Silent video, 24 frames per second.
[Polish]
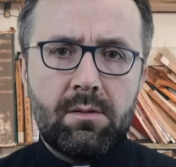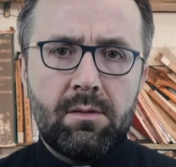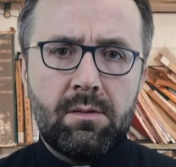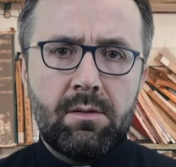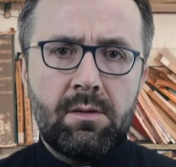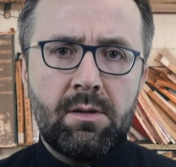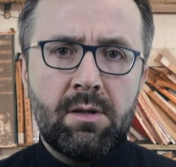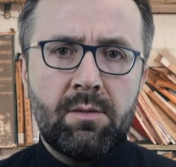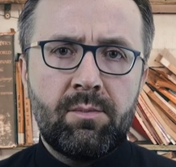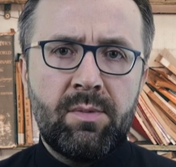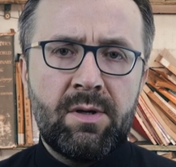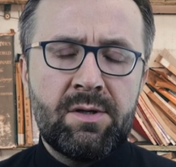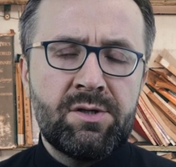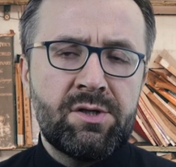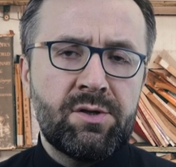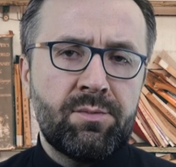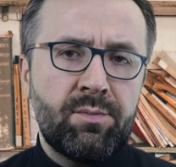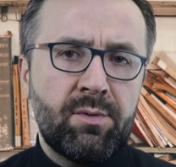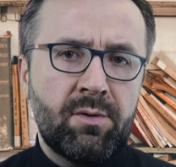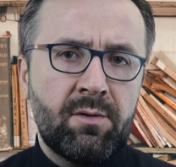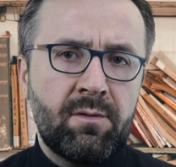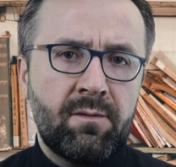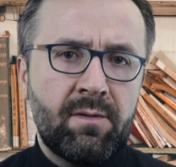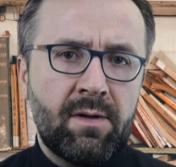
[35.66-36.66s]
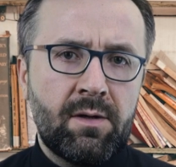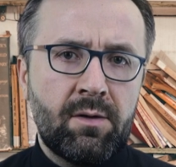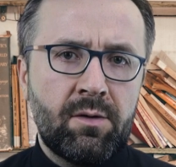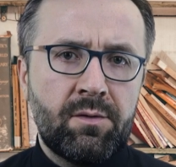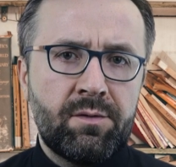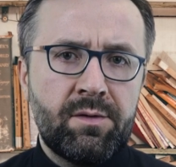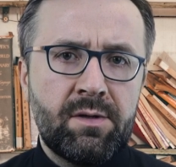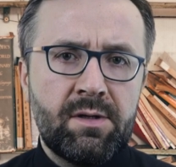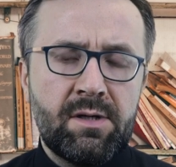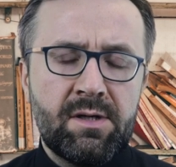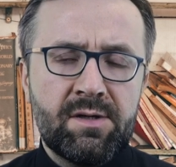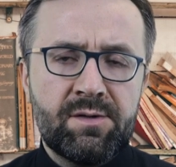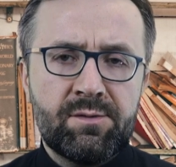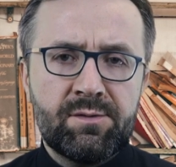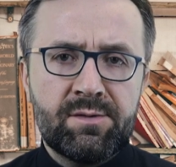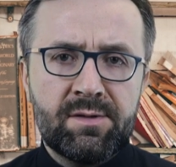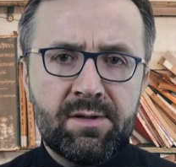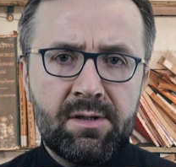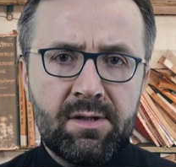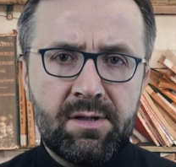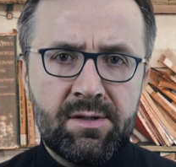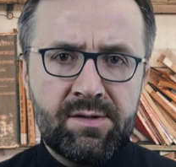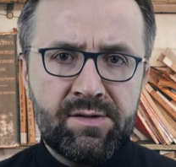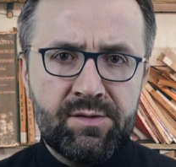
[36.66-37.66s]
Niech będzie pochwalony Jezus
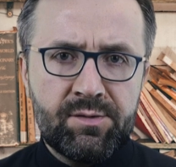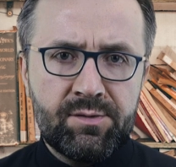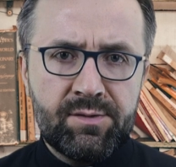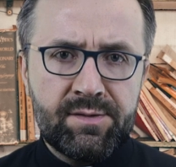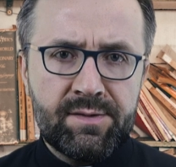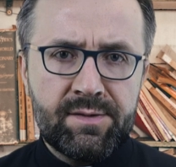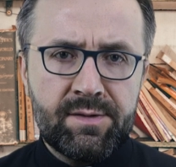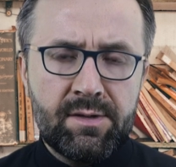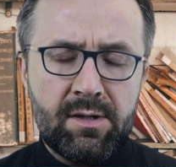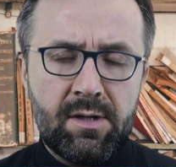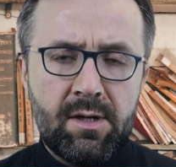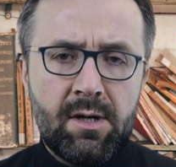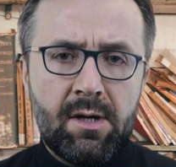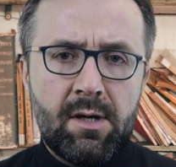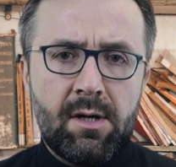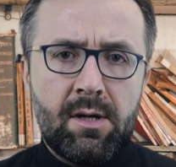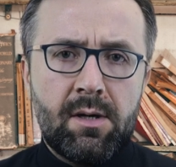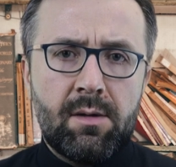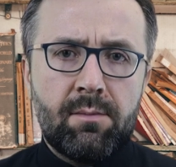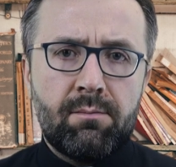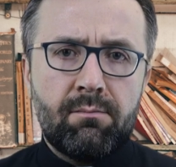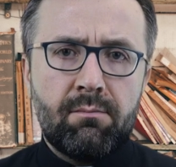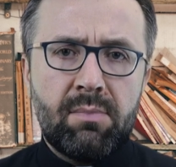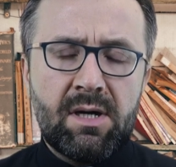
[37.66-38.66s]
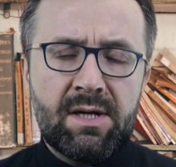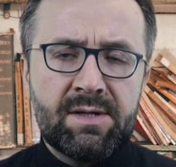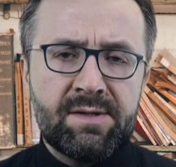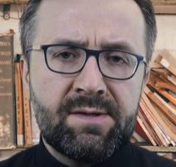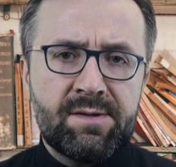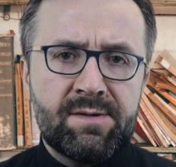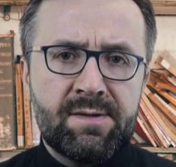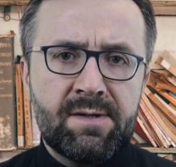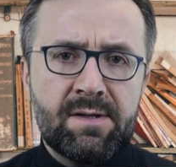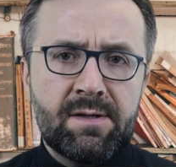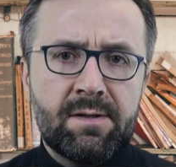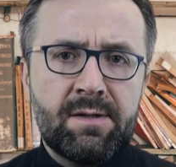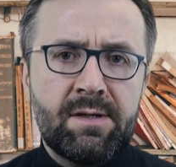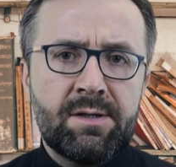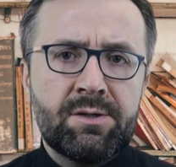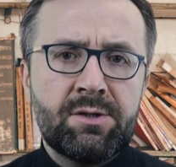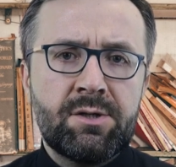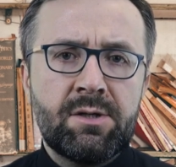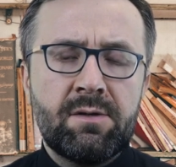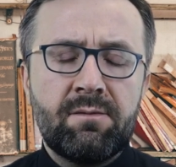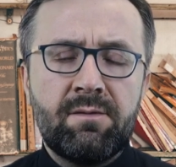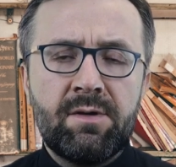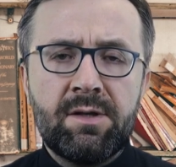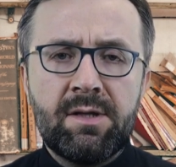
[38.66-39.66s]
Chrystus. Bardzo
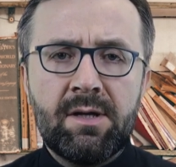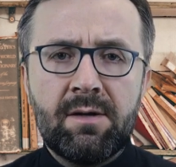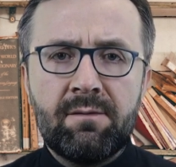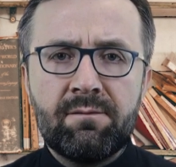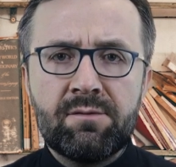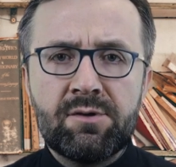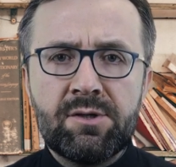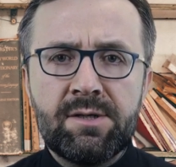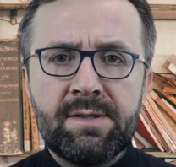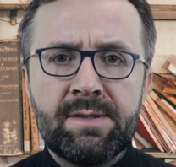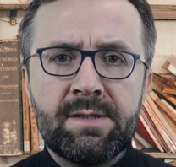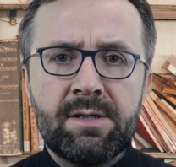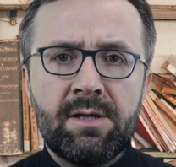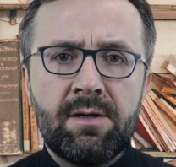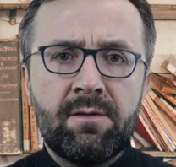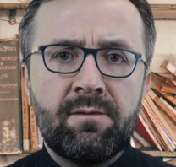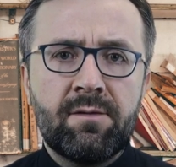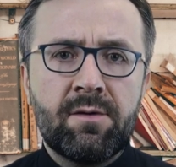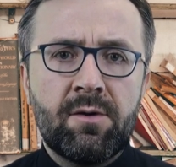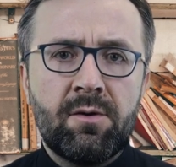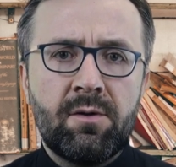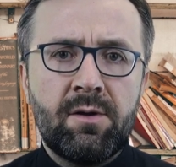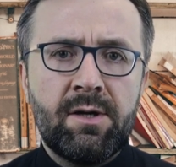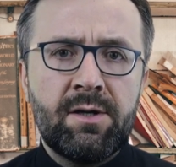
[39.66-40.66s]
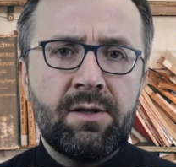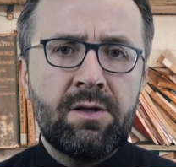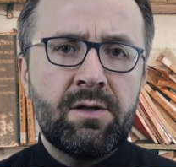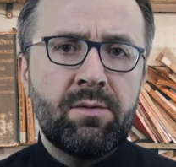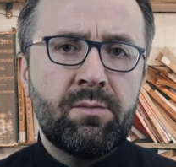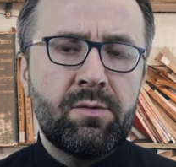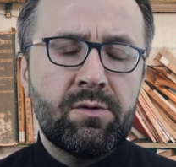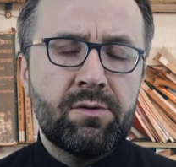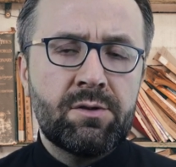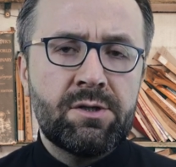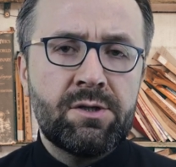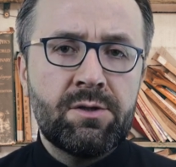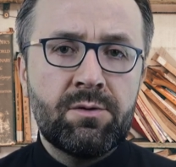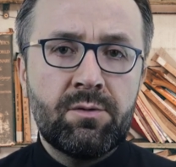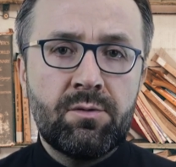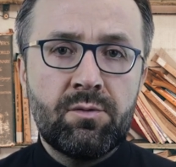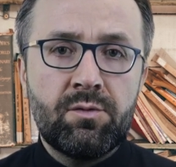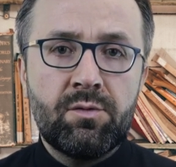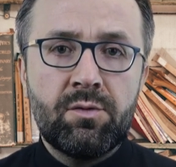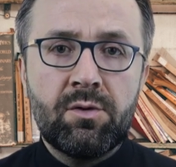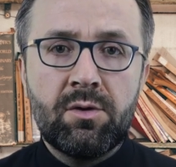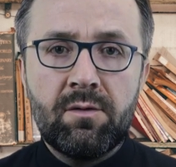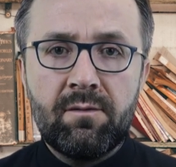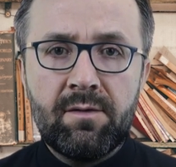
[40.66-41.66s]
serdecznie witam wszystkich w kolejnym odcinku
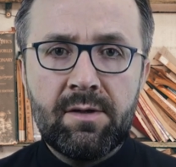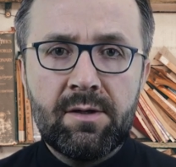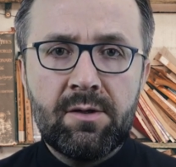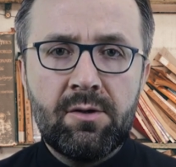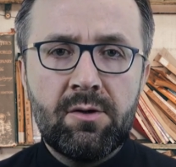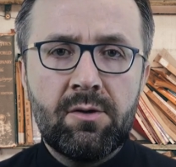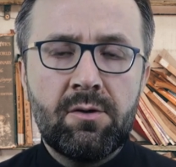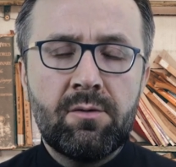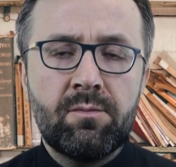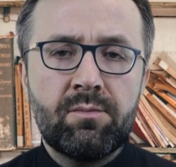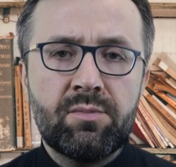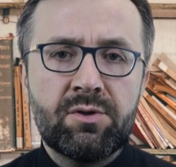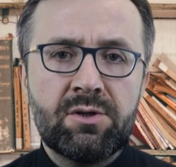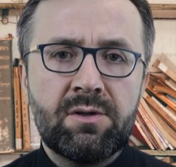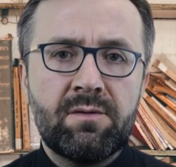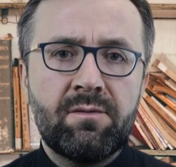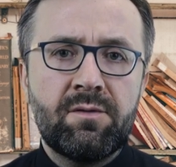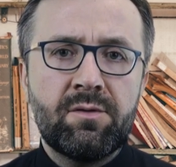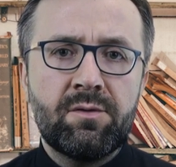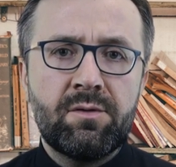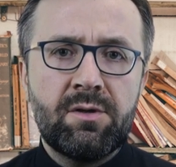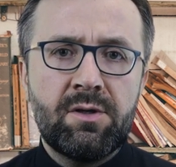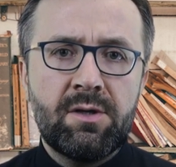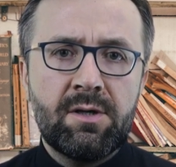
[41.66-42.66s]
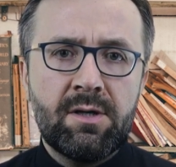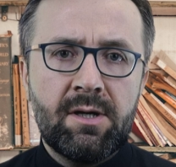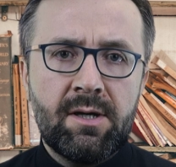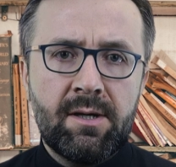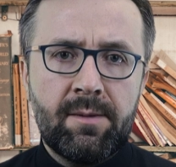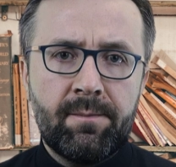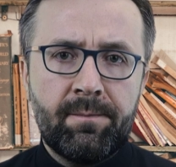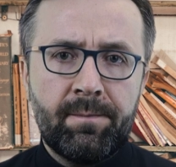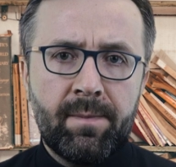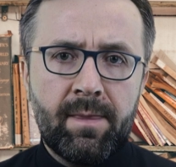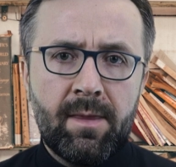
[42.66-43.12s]
Duchowego Przewodnika.